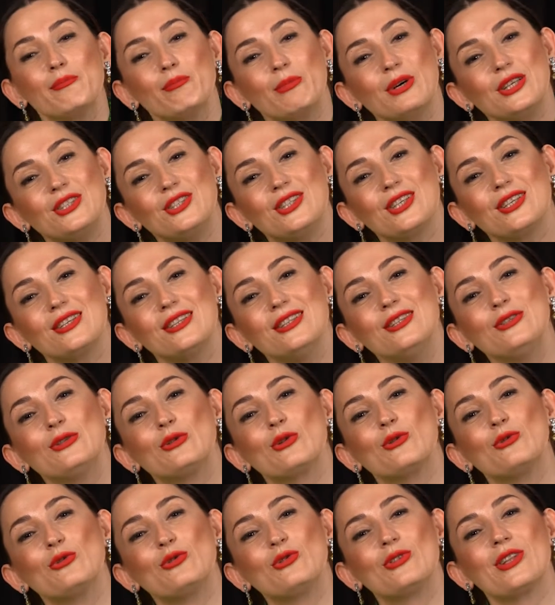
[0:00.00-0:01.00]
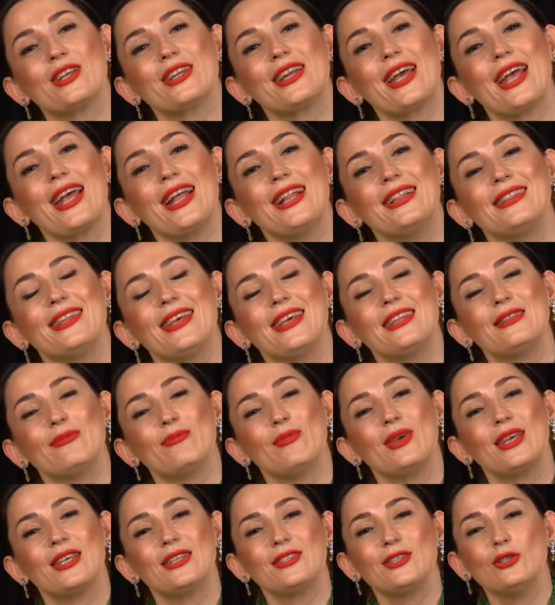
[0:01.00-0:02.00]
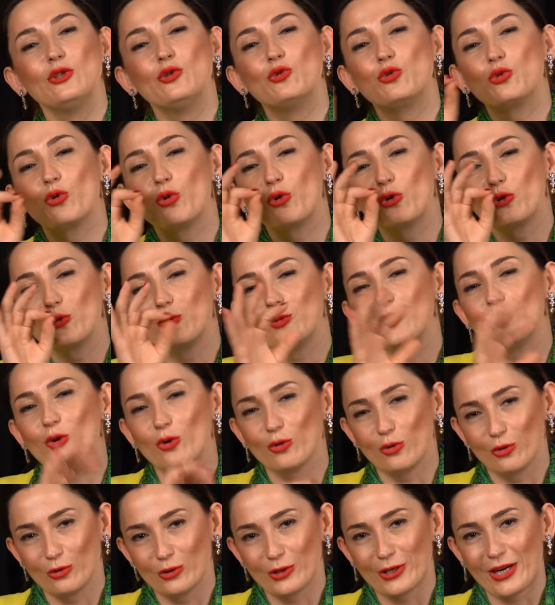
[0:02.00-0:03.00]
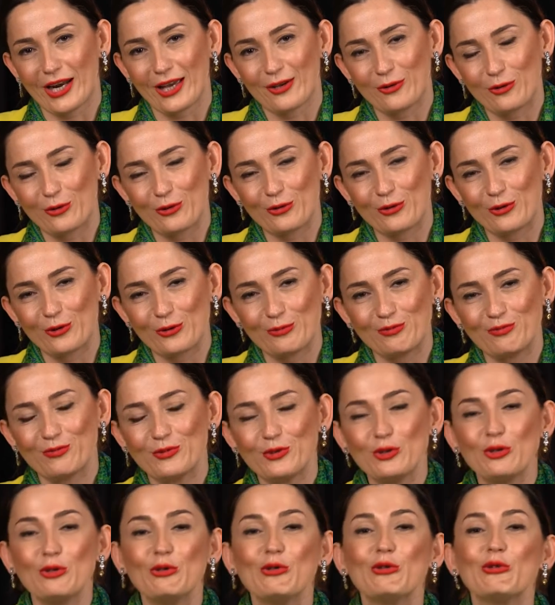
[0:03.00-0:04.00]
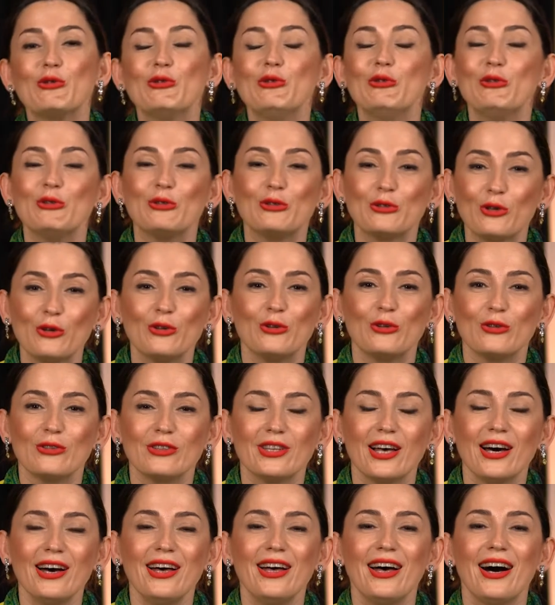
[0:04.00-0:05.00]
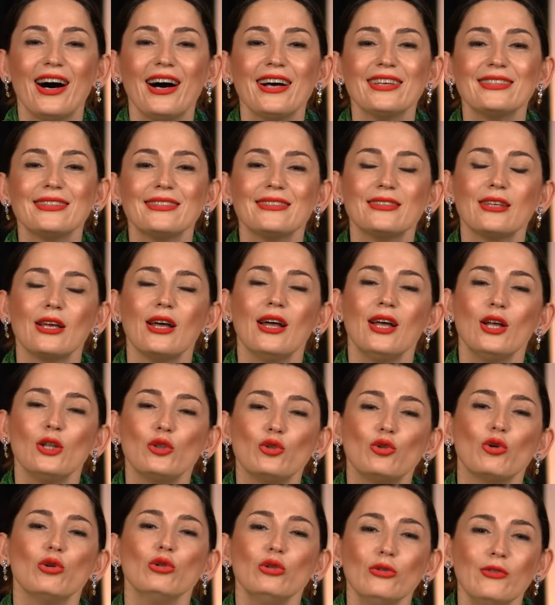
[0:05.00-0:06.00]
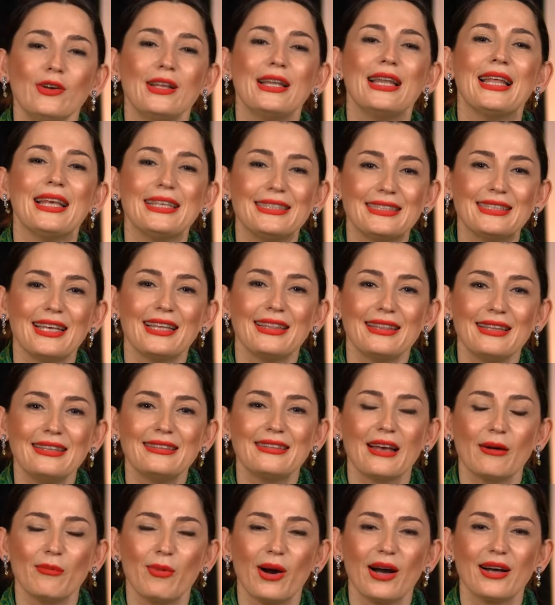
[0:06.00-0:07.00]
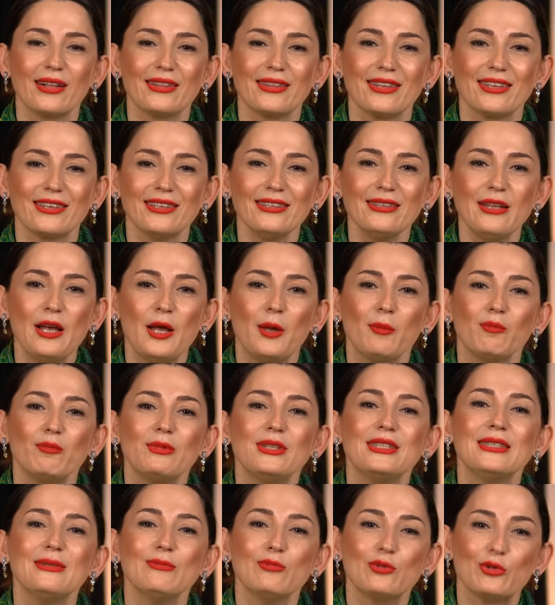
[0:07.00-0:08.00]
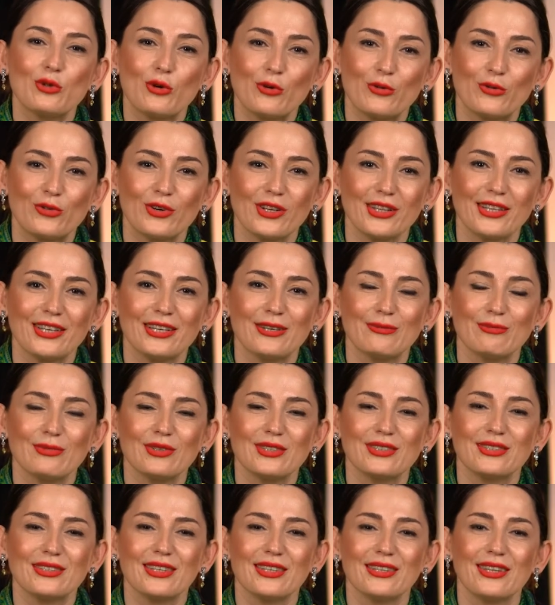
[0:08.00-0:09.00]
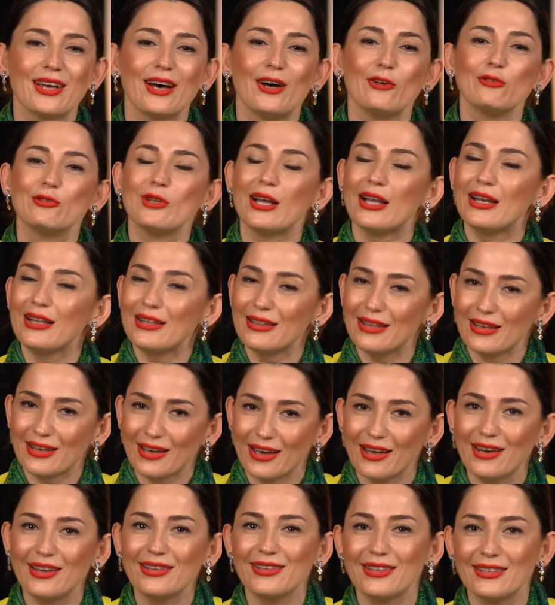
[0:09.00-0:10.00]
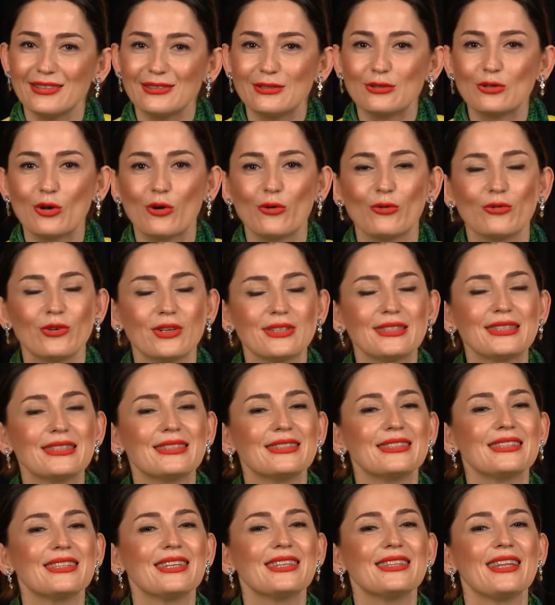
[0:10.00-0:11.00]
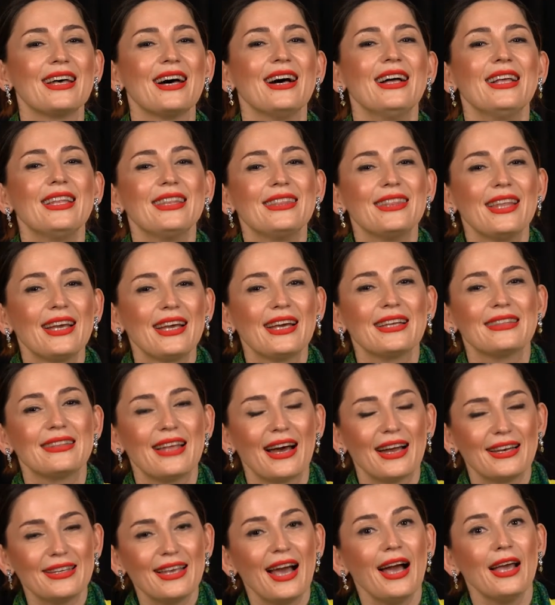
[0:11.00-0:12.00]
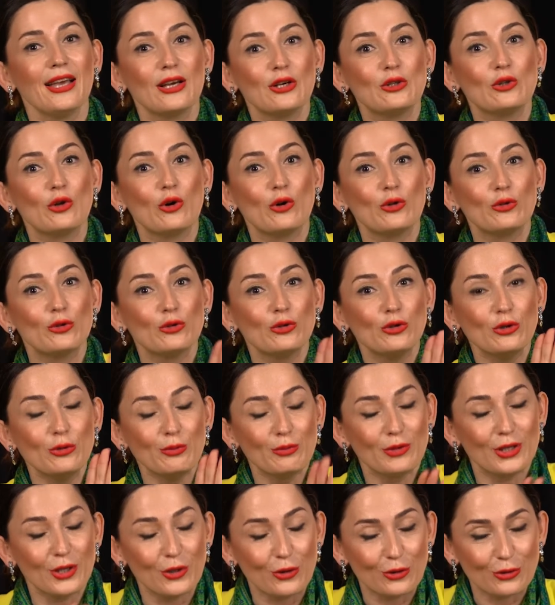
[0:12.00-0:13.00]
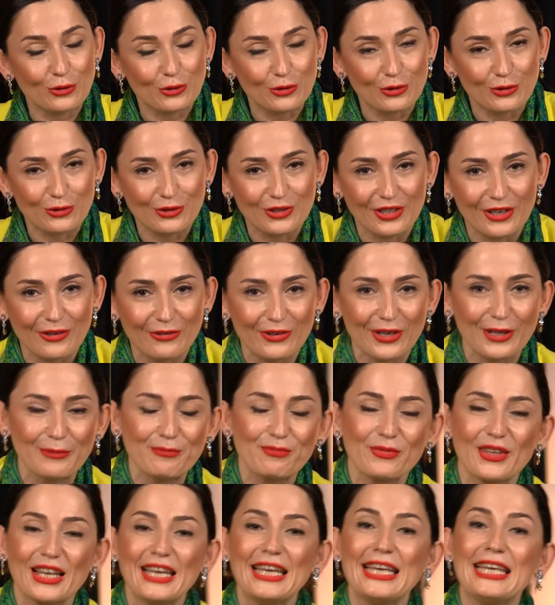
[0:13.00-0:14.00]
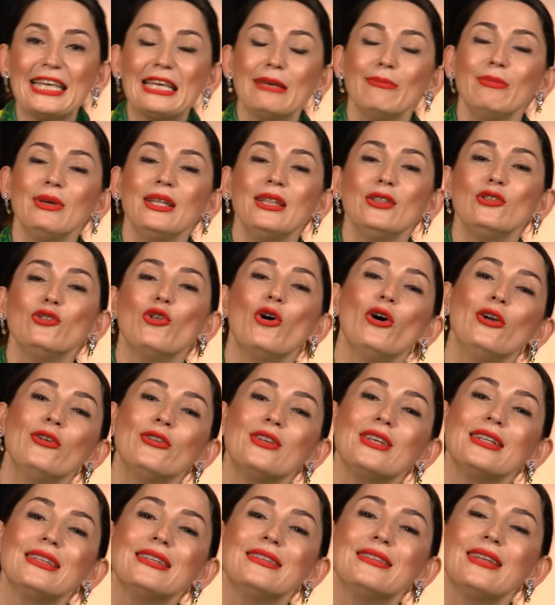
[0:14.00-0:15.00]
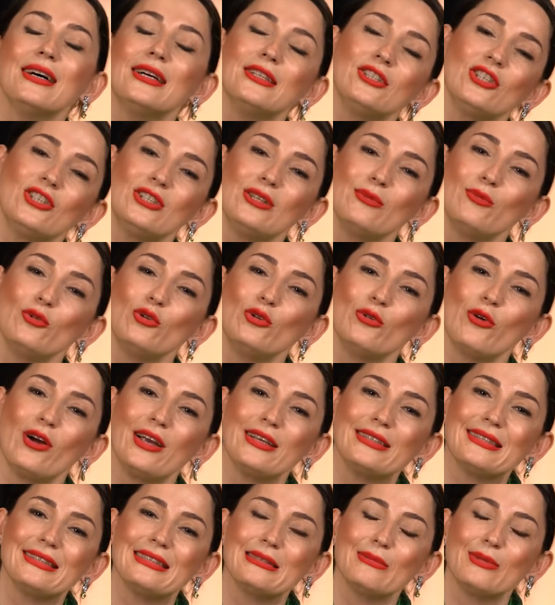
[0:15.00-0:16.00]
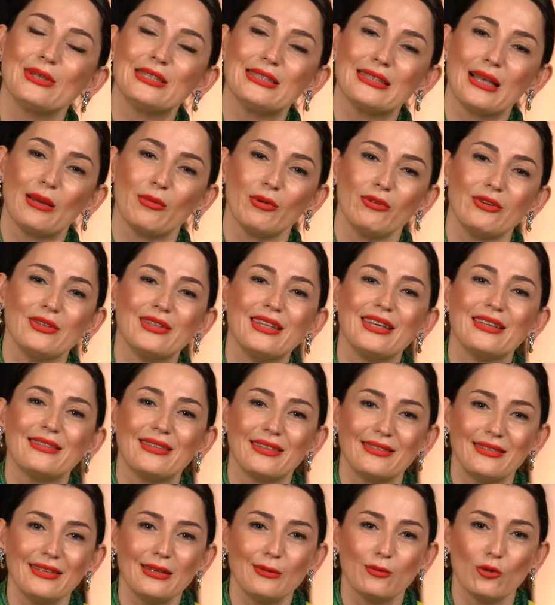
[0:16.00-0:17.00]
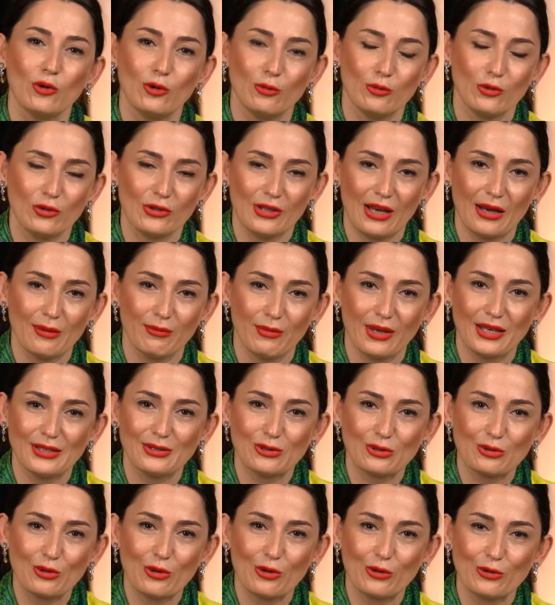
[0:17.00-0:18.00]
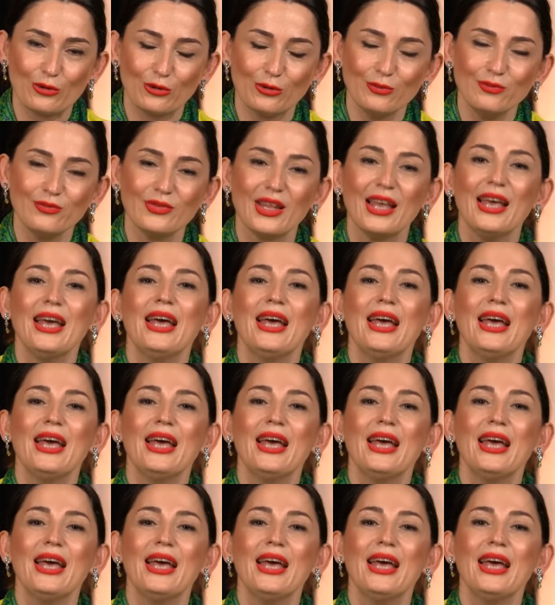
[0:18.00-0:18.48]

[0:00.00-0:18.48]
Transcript: başarılı sonuçlar elde etmek için doğru bir yol olarak görüyorum. Çünkü günün sonunda aslında dolu ve lezzetli tabakların bizim sofralarımızda da özellikle Karadeniz sofrasında da ne kadar yaygın olduğunu biliyorsunuzdur efendim. 2004 yılında Hacettepe Üniversitesi Beslenme ve Diyetetik bölümünden mezun oldum.